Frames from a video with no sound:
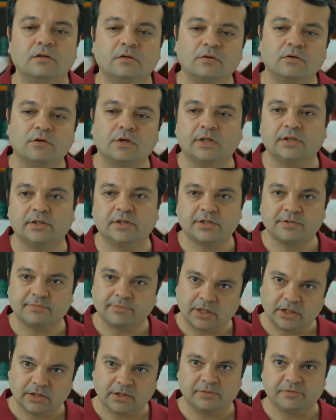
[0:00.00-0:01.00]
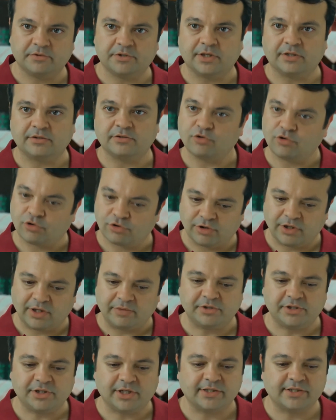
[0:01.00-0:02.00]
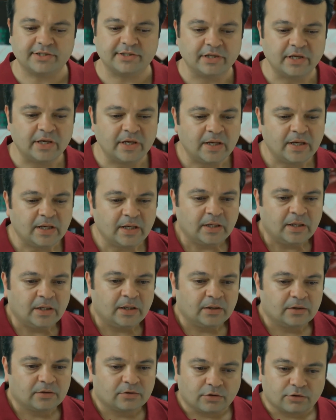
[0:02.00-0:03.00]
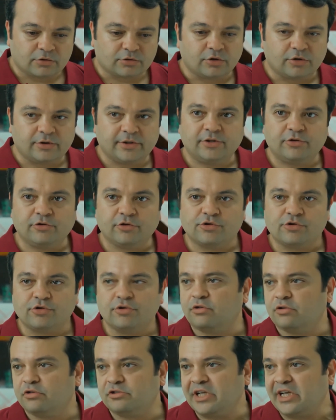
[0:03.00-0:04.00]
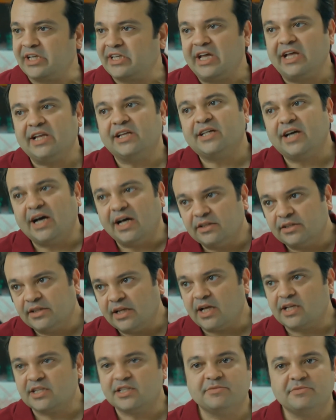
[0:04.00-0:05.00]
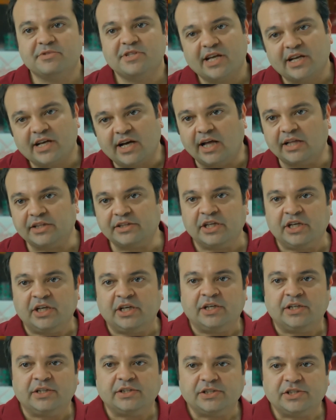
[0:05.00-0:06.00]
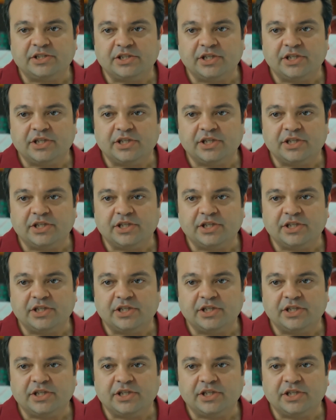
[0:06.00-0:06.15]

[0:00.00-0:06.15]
Descuide, no es muy difícil, déjeme explicarle. Si el doctor dice que necesita sangre, le daremos...